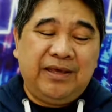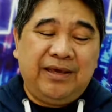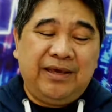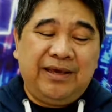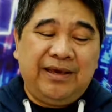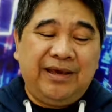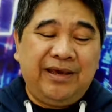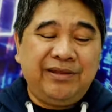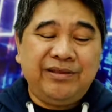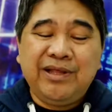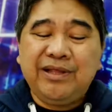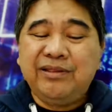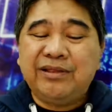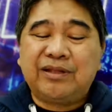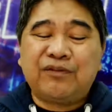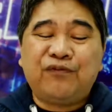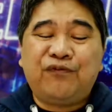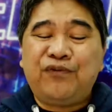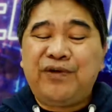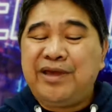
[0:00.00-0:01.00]
He did
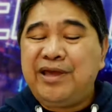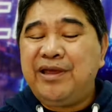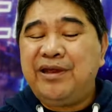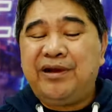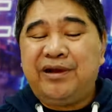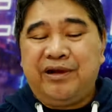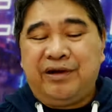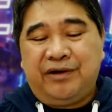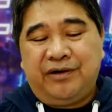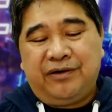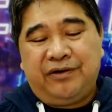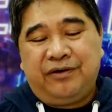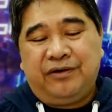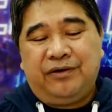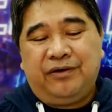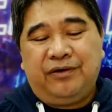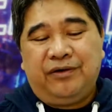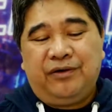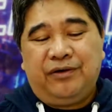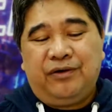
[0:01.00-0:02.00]
not fear
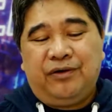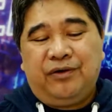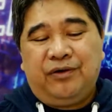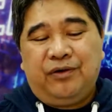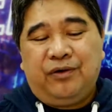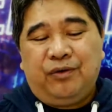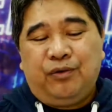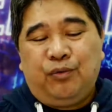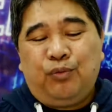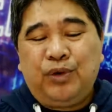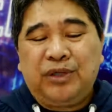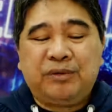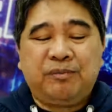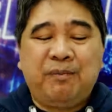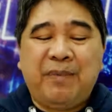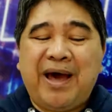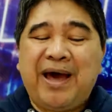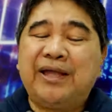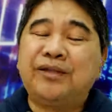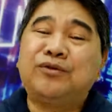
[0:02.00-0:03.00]
what
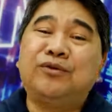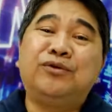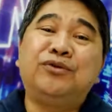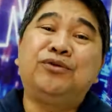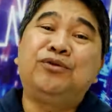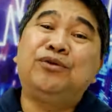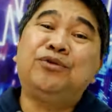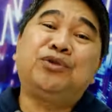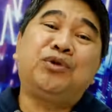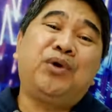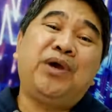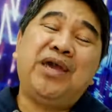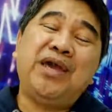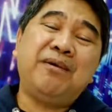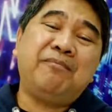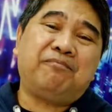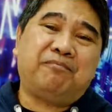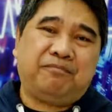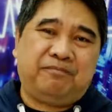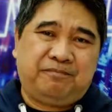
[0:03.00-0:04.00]
man could do to
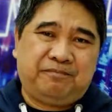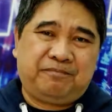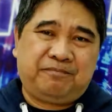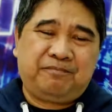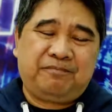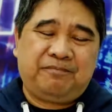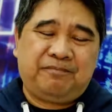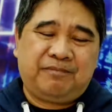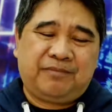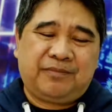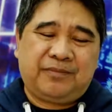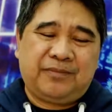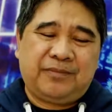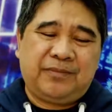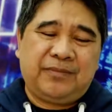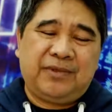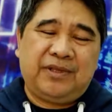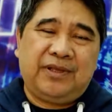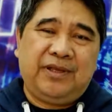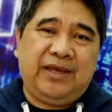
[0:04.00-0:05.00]
him.
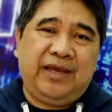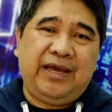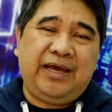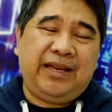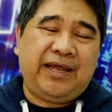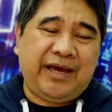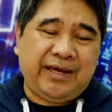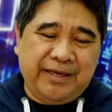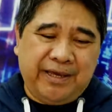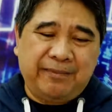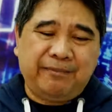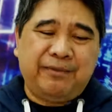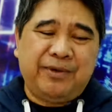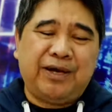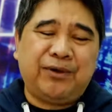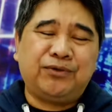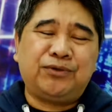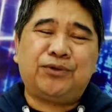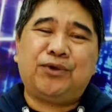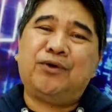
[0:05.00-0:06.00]
And I am
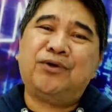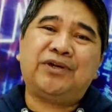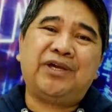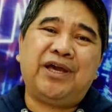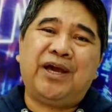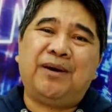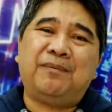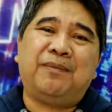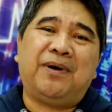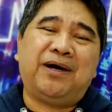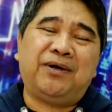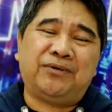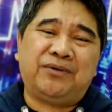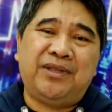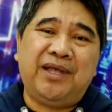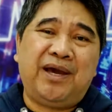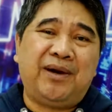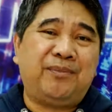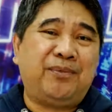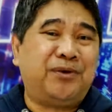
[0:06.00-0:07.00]
now talking about
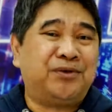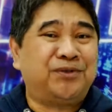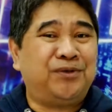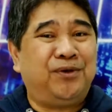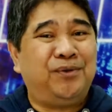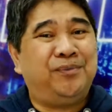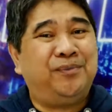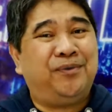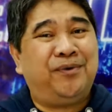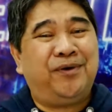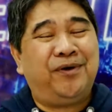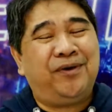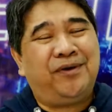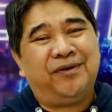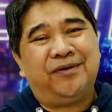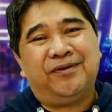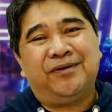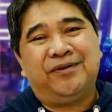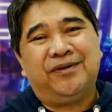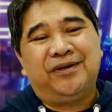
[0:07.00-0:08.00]
the Apostle
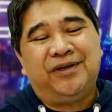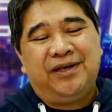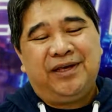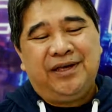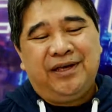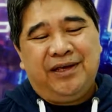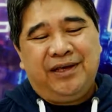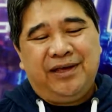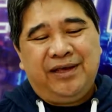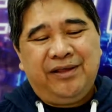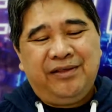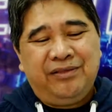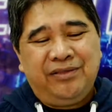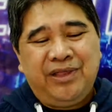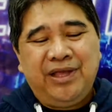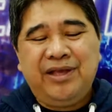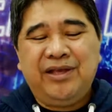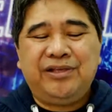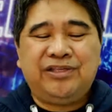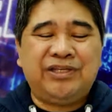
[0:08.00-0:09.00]
Paul.
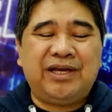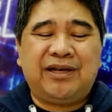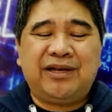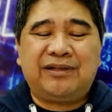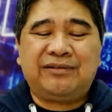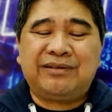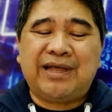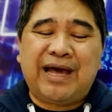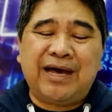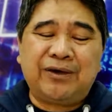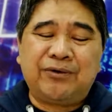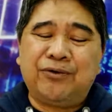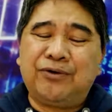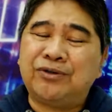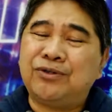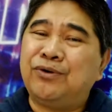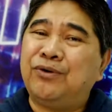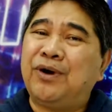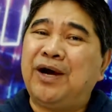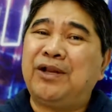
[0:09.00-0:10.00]
Hindi siya
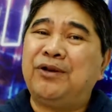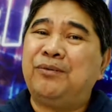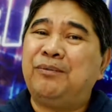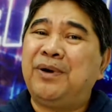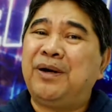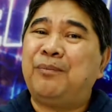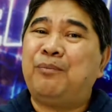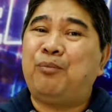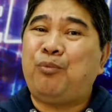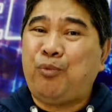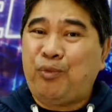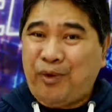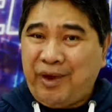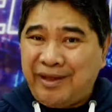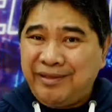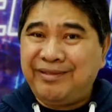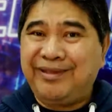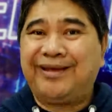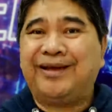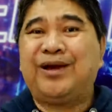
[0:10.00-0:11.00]
natakot kung anumang
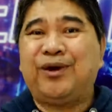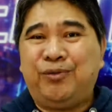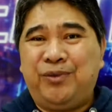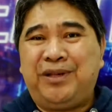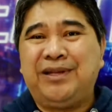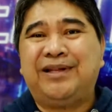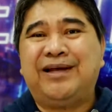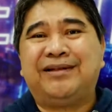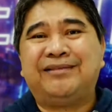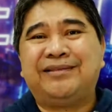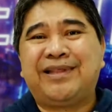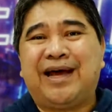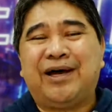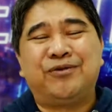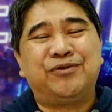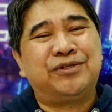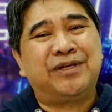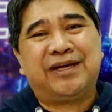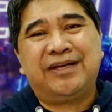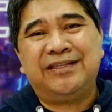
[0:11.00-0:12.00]
pwedeng gawin ng
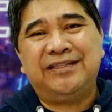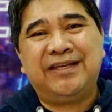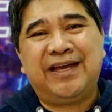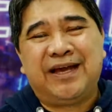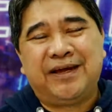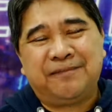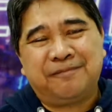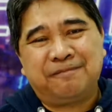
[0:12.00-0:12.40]
tao sa kanya.